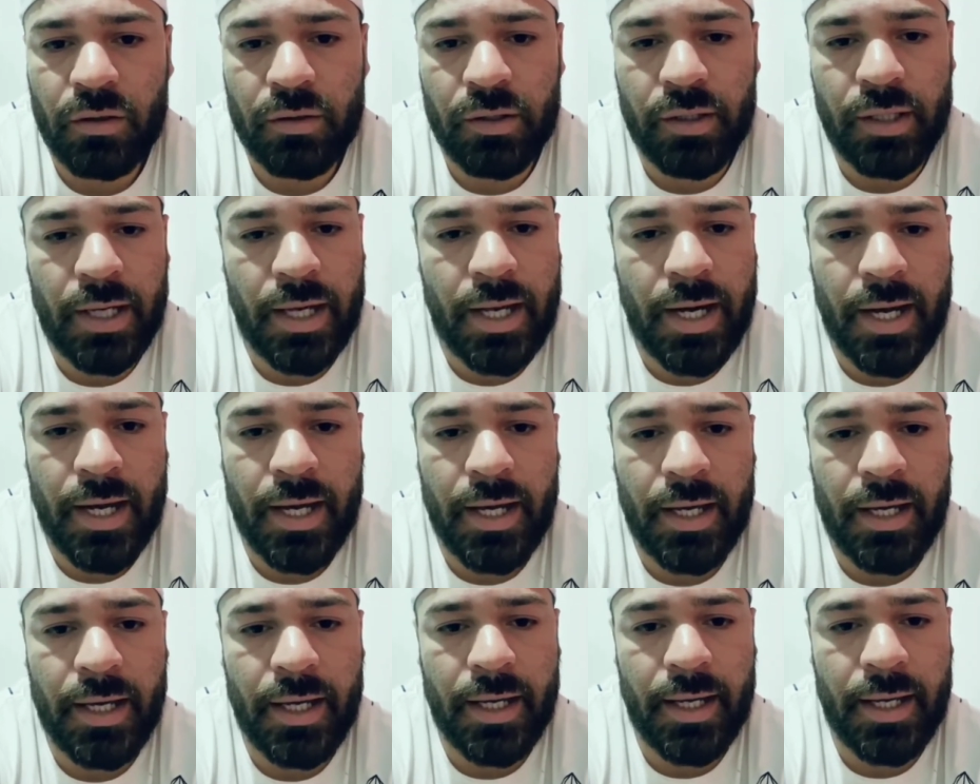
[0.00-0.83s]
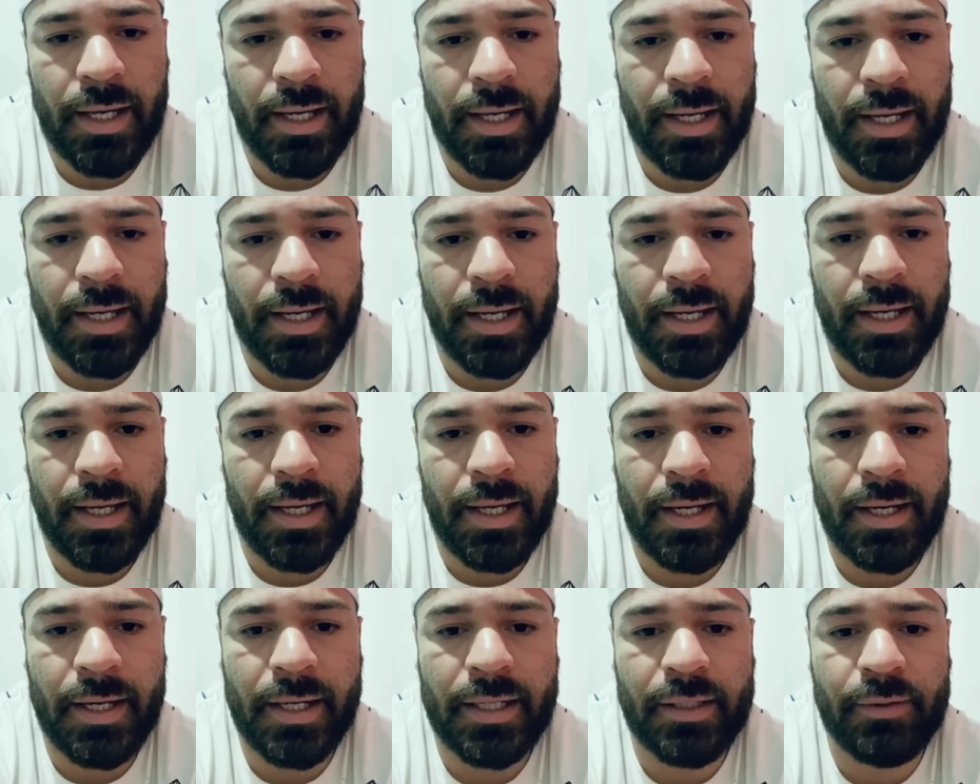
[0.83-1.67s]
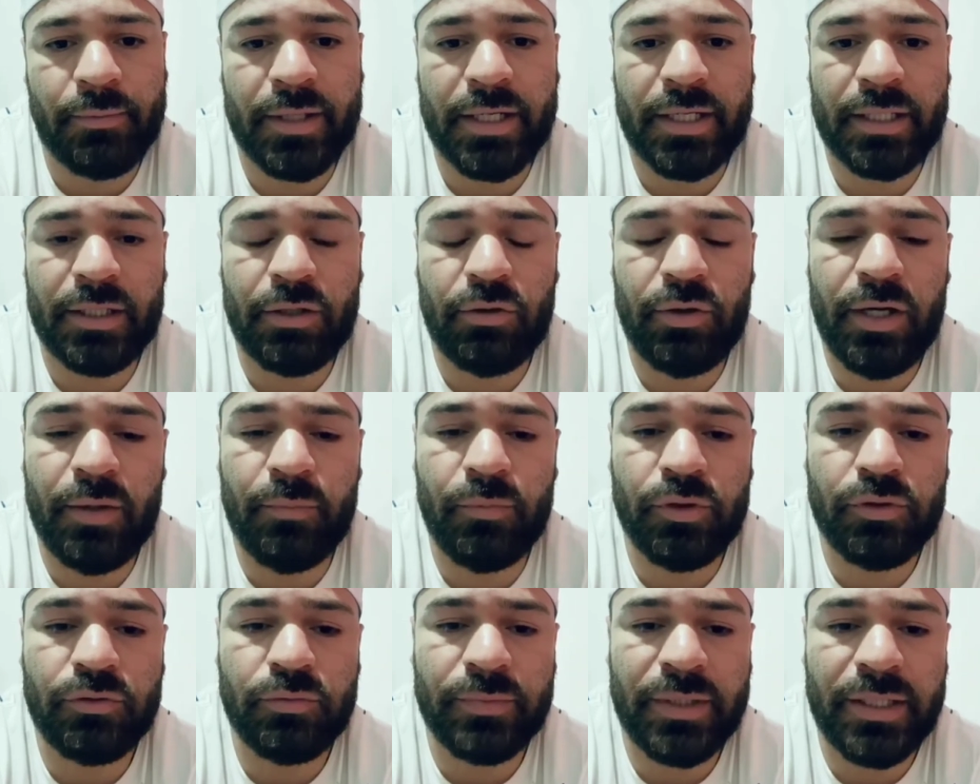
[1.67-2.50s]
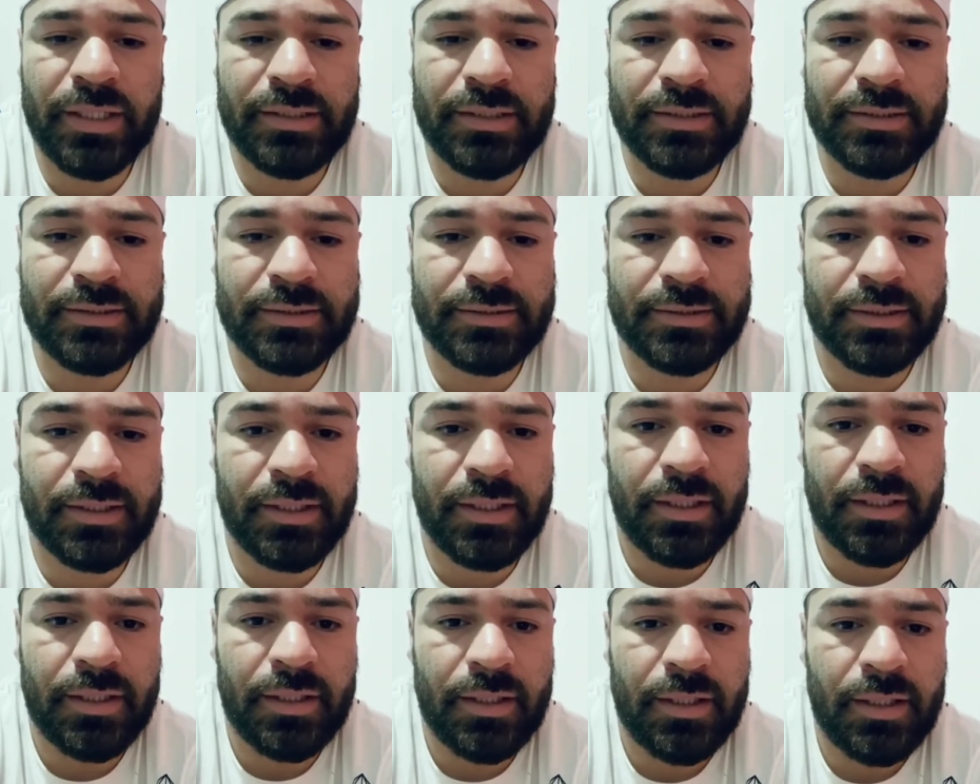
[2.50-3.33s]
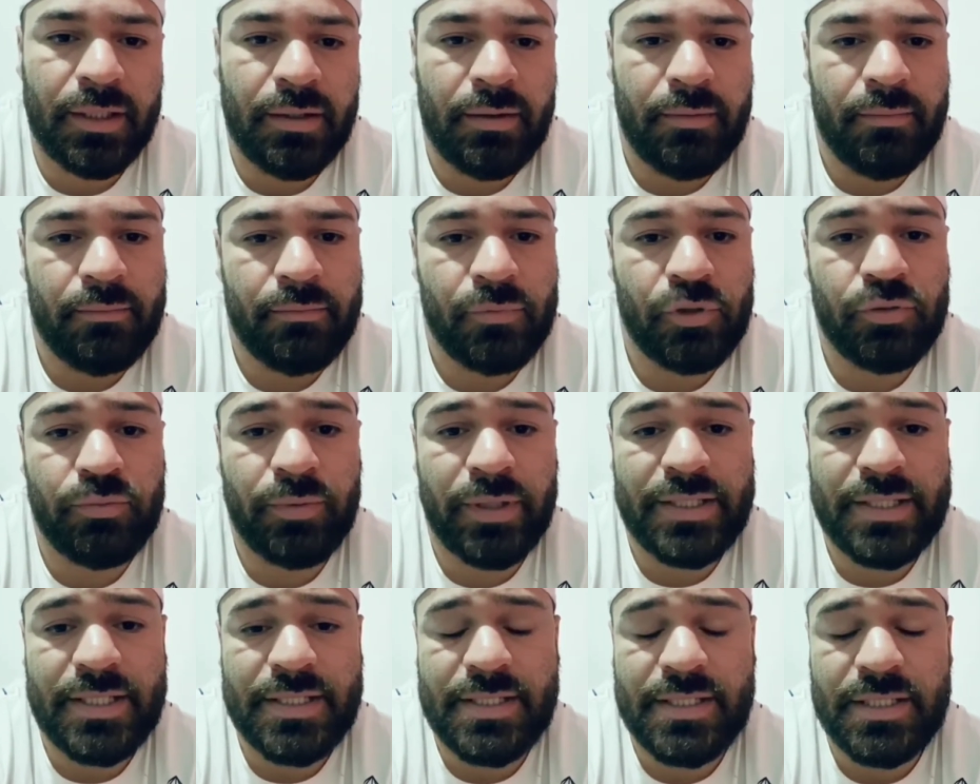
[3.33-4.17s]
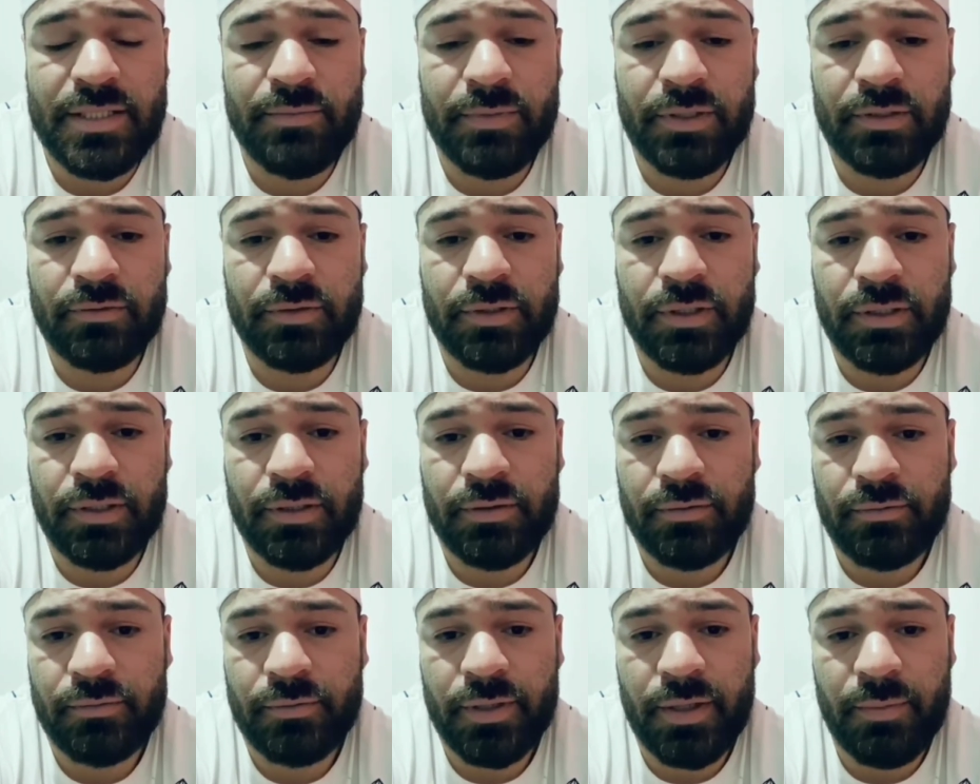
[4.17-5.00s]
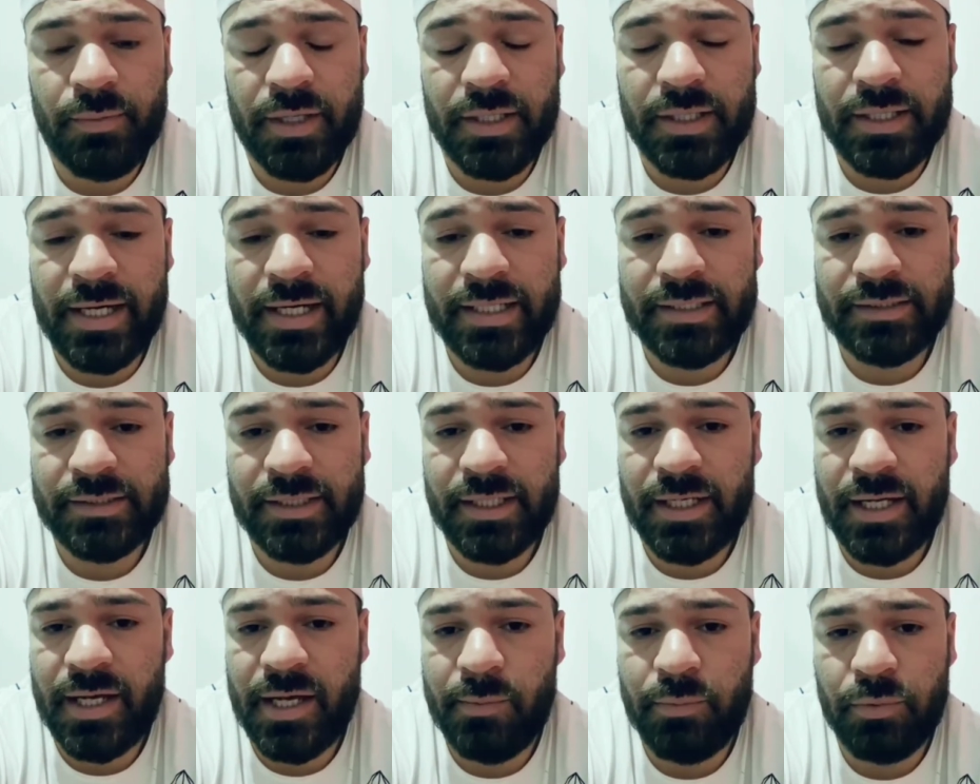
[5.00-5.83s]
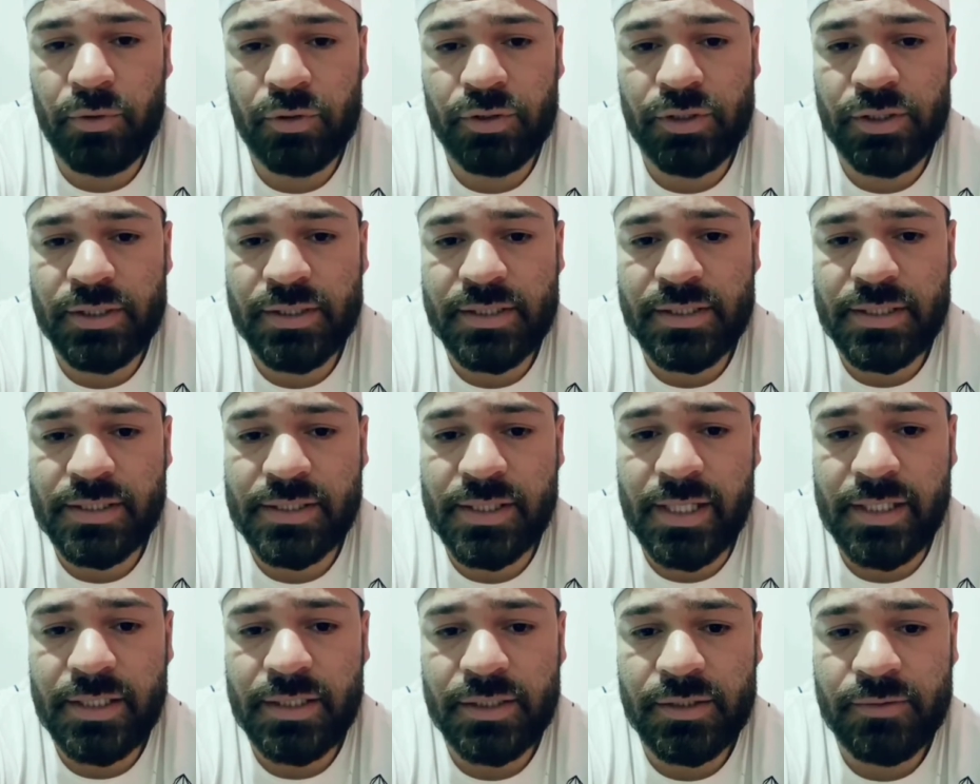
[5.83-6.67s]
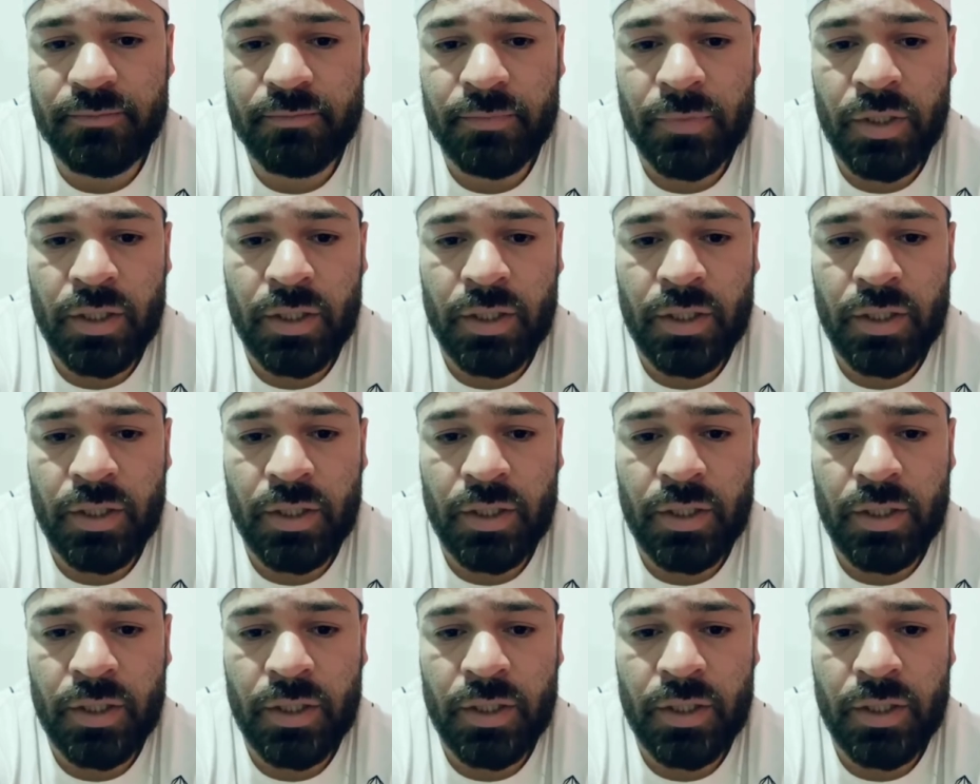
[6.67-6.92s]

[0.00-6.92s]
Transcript: Era, era uma categoria muito mais, muito mais acima do que, do que a minha idade, né? Na época eu tinha 17.